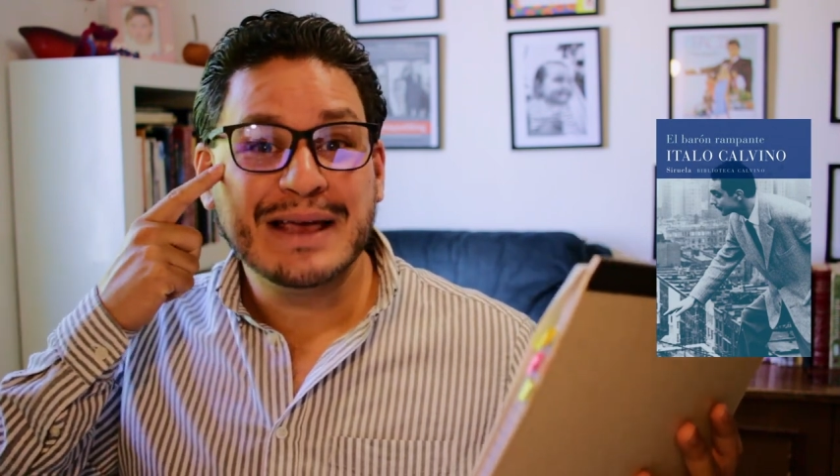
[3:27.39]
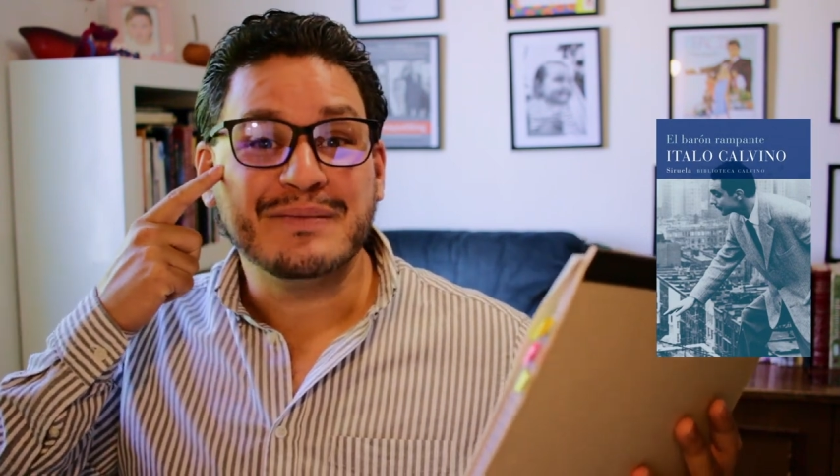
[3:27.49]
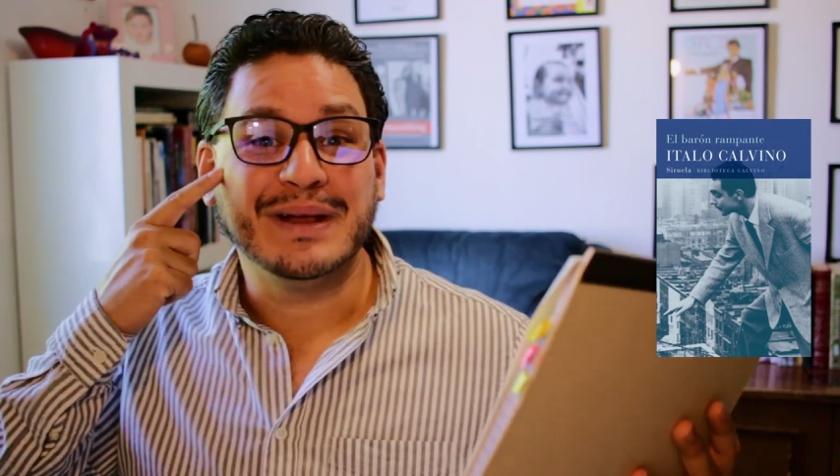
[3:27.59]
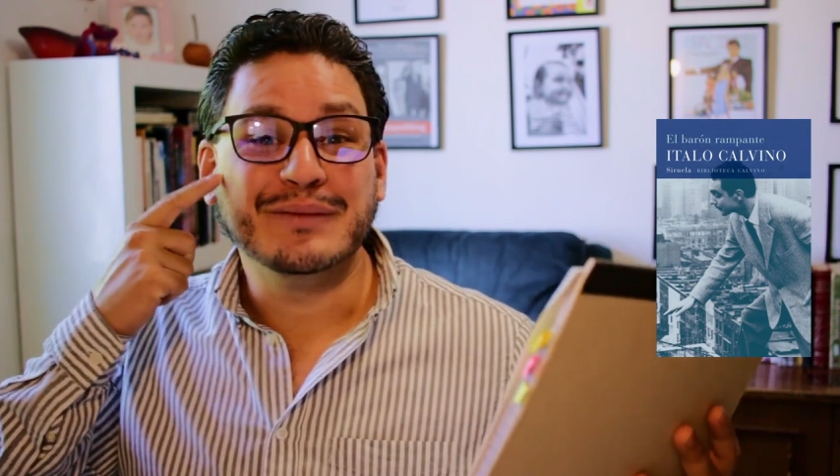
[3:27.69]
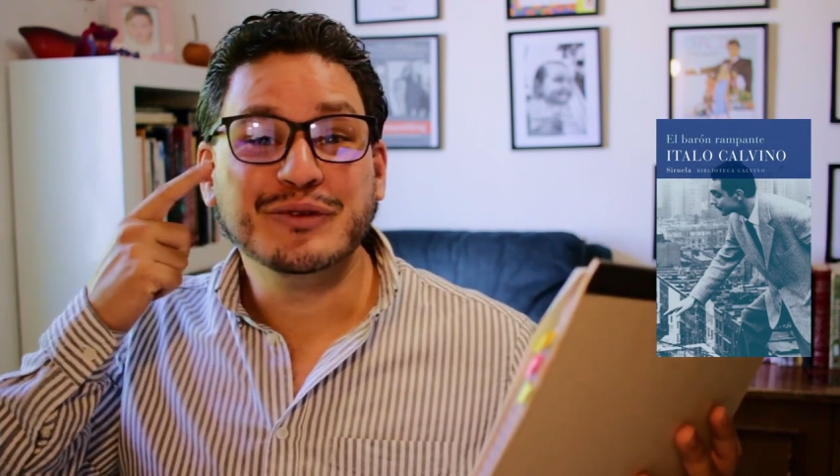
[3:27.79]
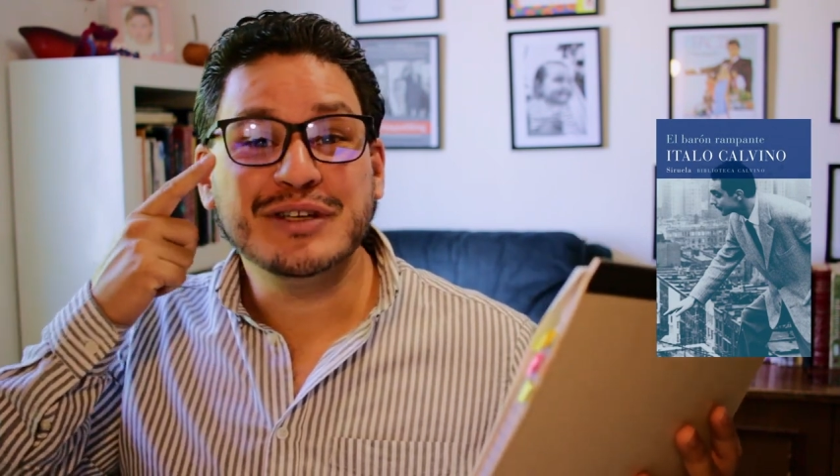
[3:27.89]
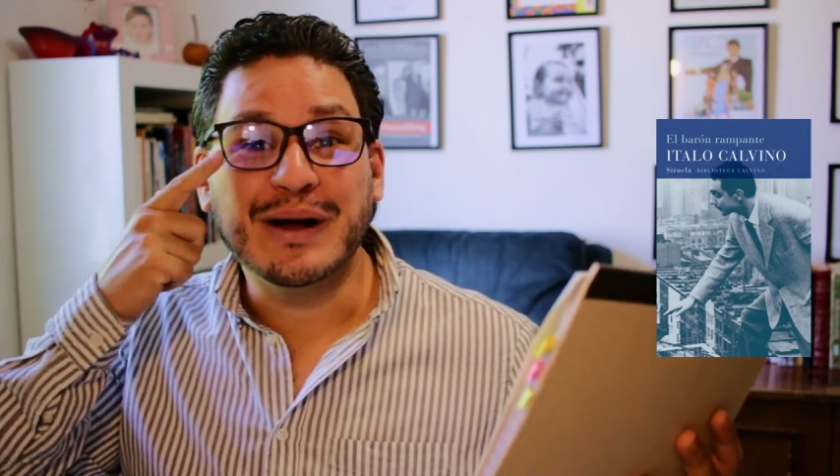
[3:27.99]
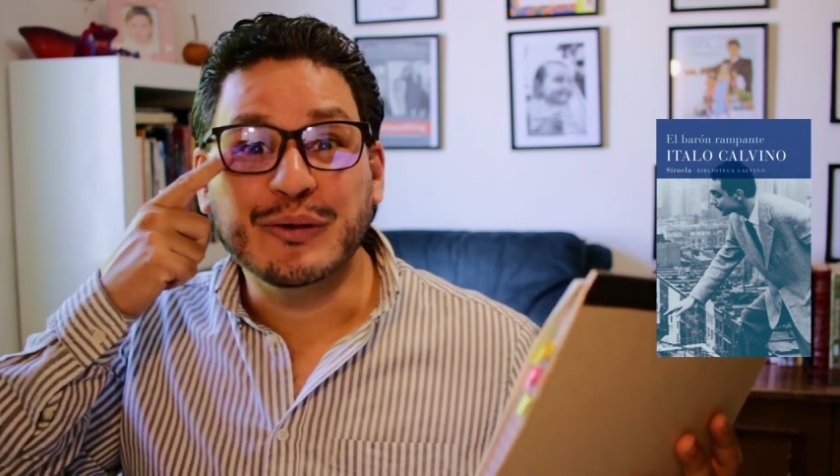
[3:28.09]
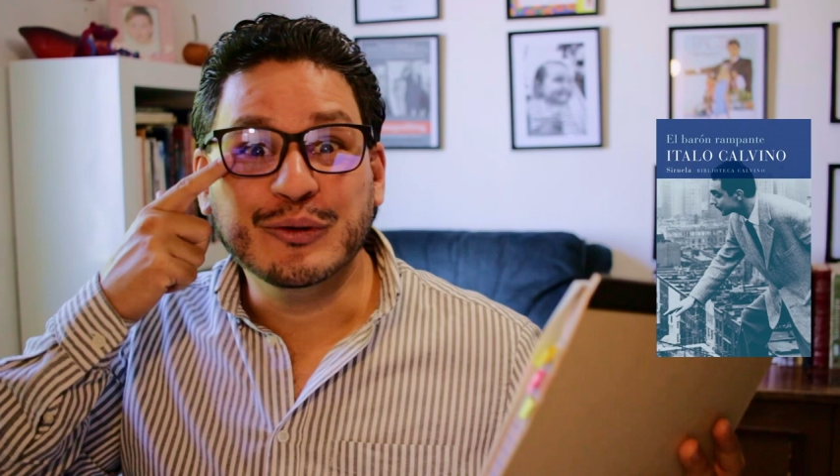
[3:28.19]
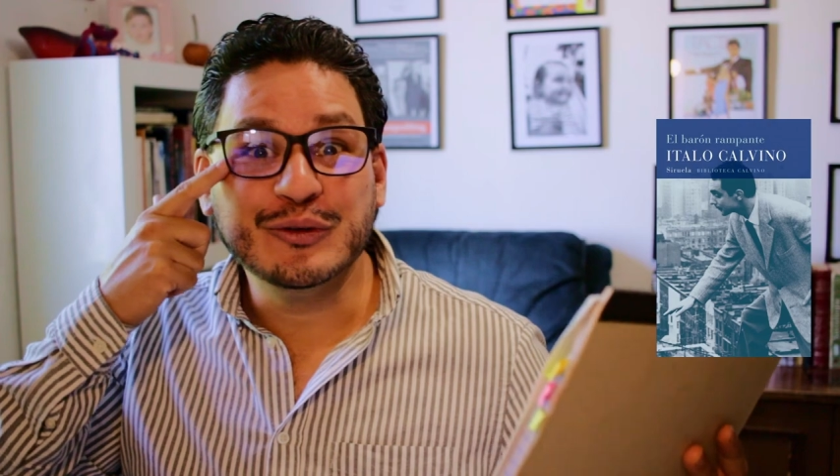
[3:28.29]
me da mucha
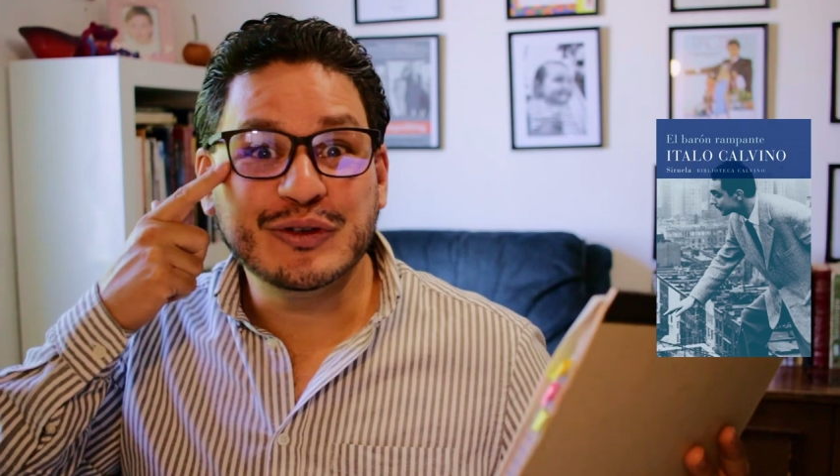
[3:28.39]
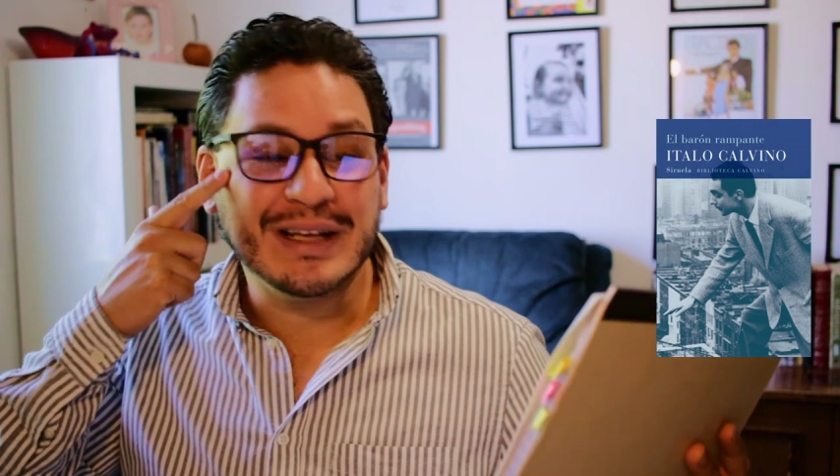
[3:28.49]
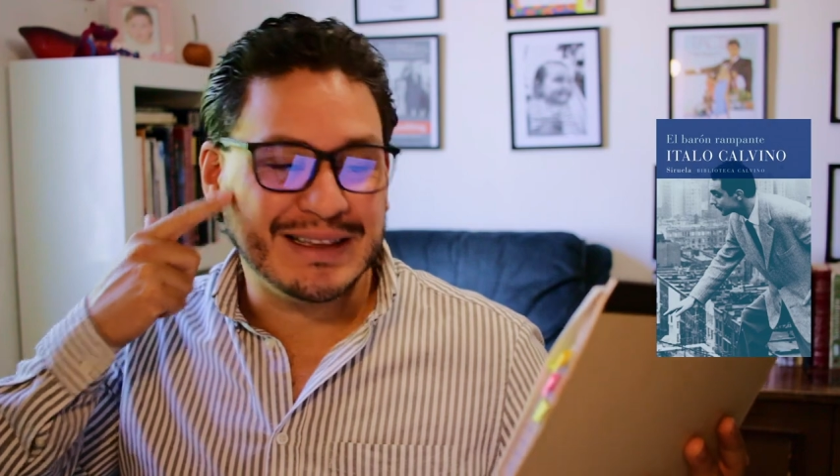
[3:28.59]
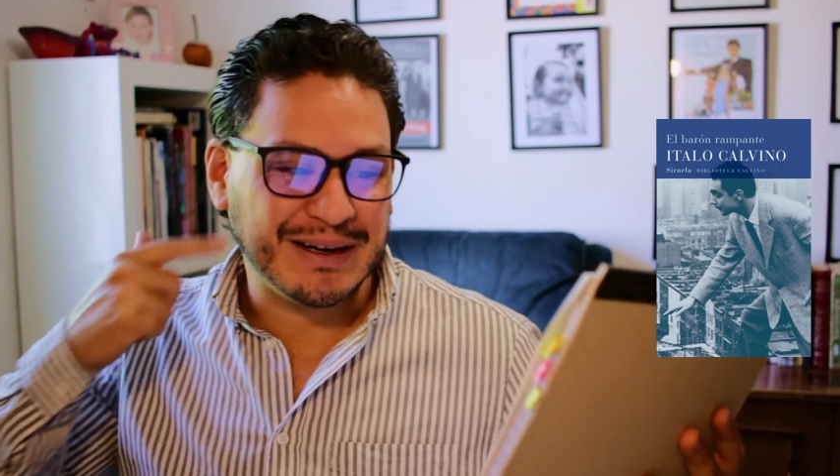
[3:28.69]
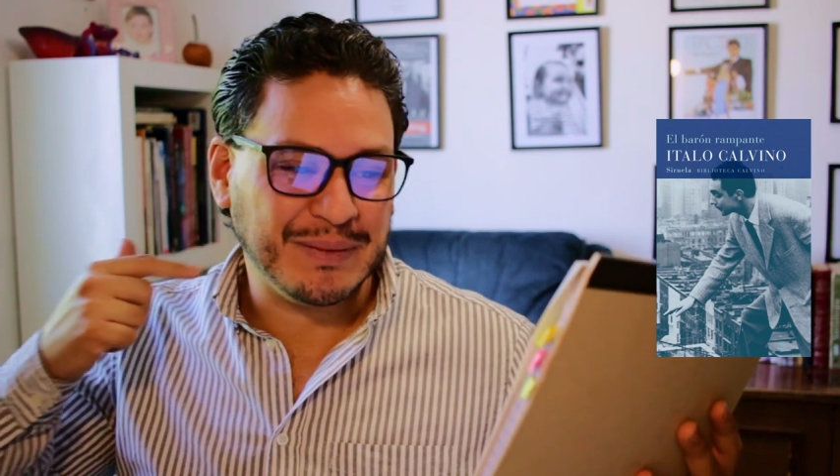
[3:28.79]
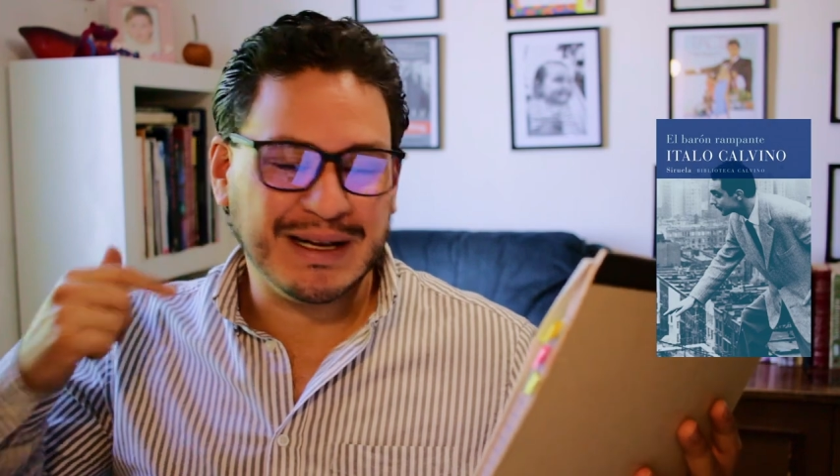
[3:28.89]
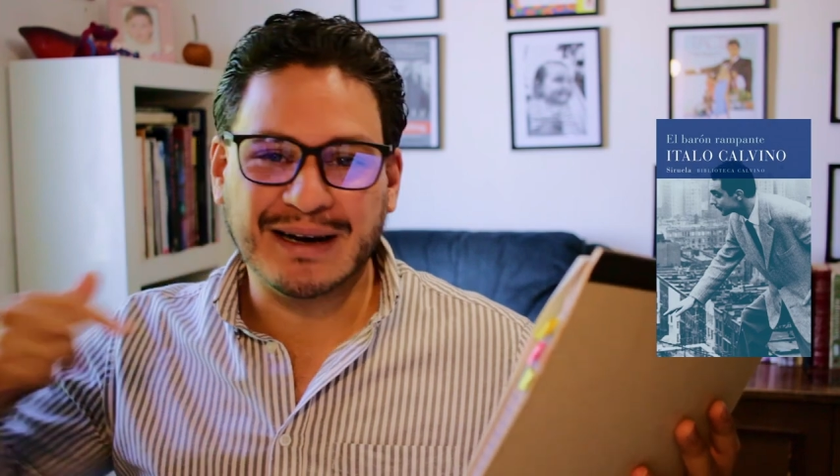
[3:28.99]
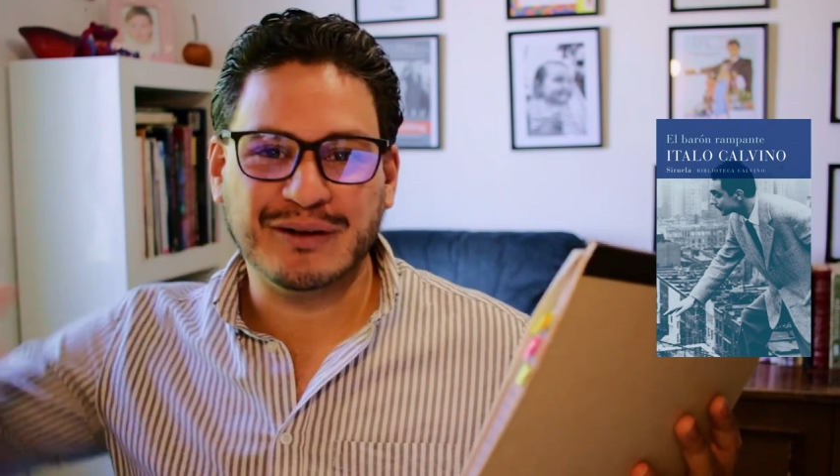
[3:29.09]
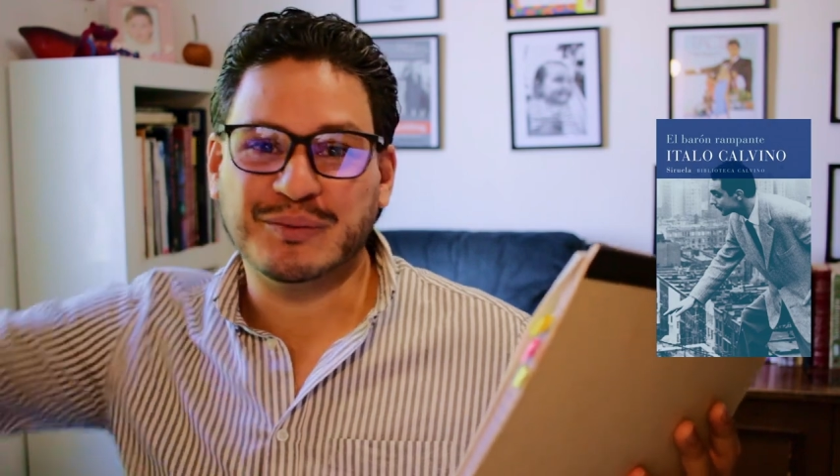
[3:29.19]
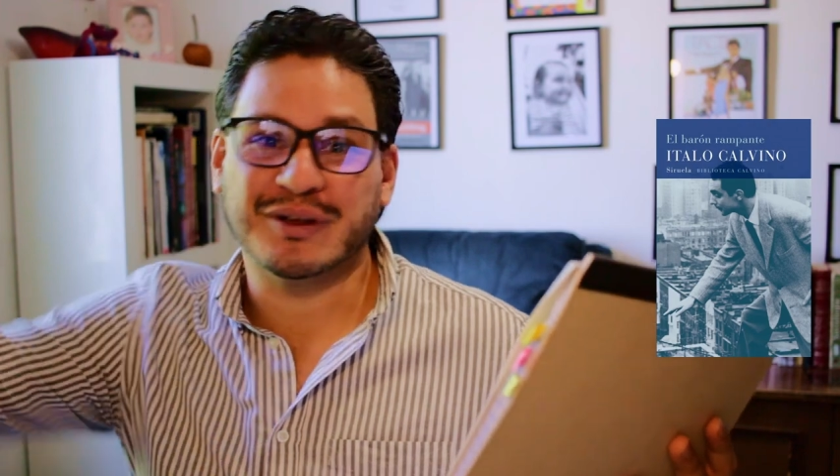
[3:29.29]
angustia terminarlo